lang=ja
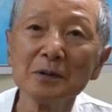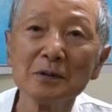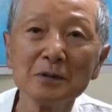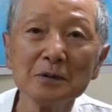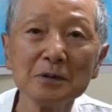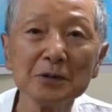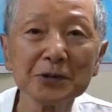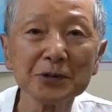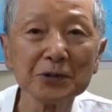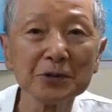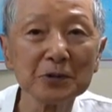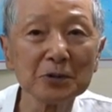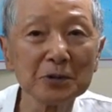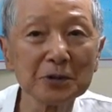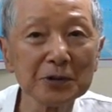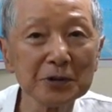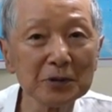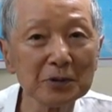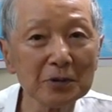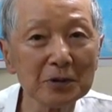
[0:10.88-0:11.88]
宇宙の
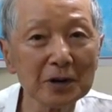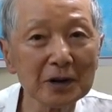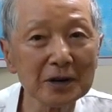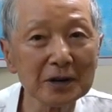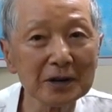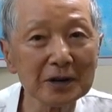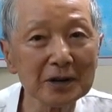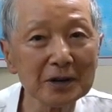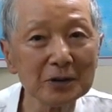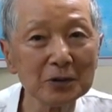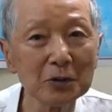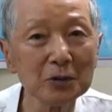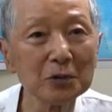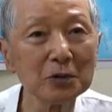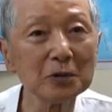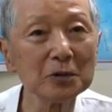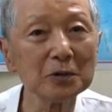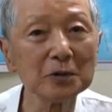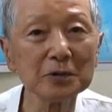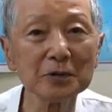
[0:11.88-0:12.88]
広がり
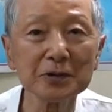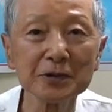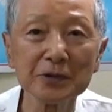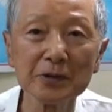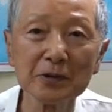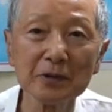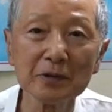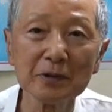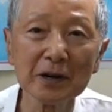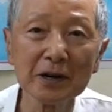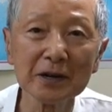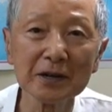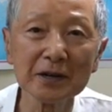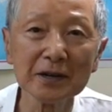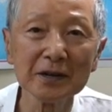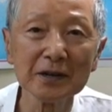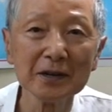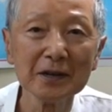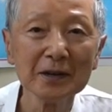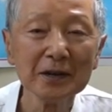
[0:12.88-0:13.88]
心の広が
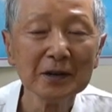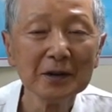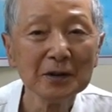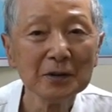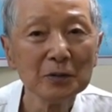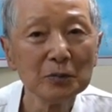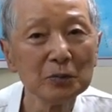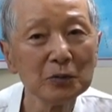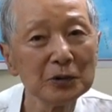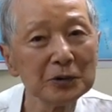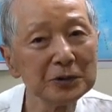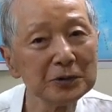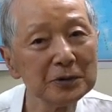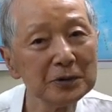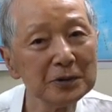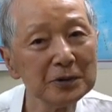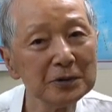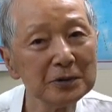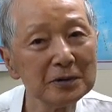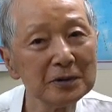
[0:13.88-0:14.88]
りもうい
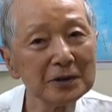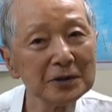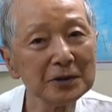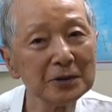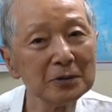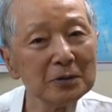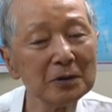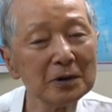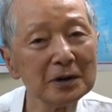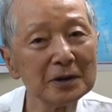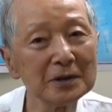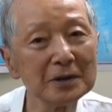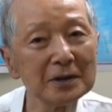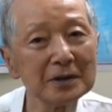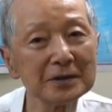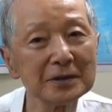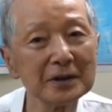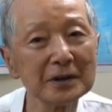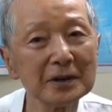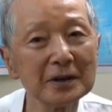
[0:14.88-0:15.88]
ろいろな広がり
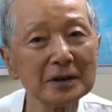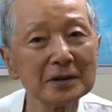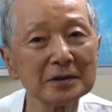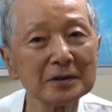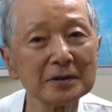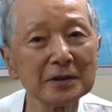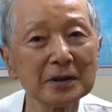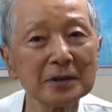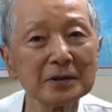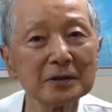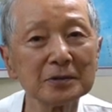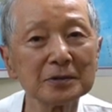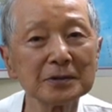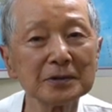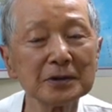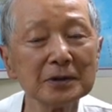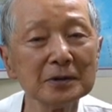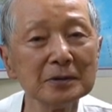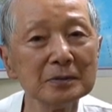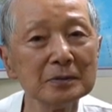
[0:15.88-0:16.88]
方があるけど
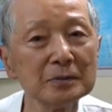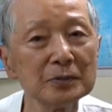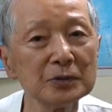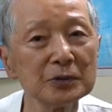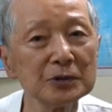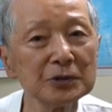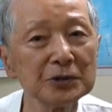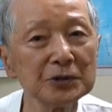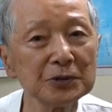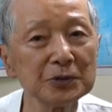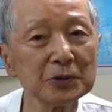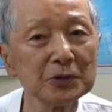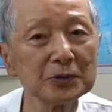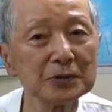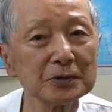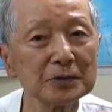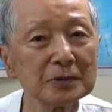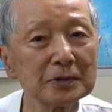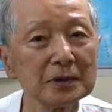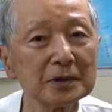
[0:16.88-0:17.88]
全部一
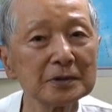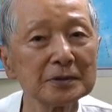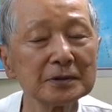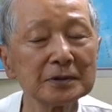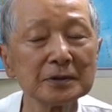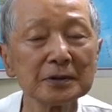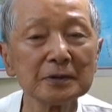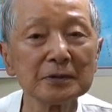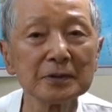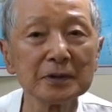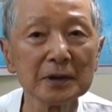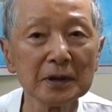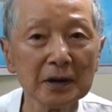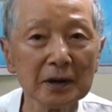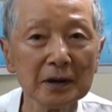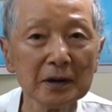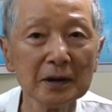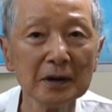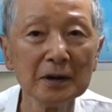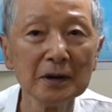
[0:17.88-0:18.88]
つですよ
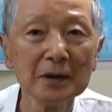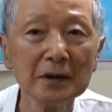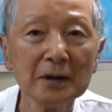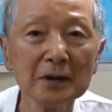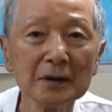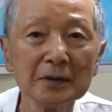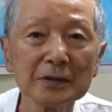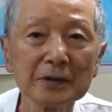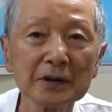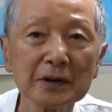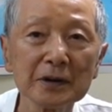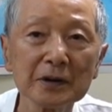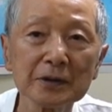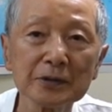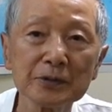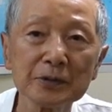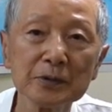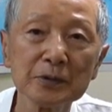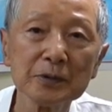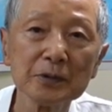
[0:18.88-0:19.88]
ね。だから
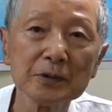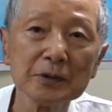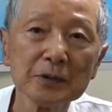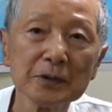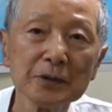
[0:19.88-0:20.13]
その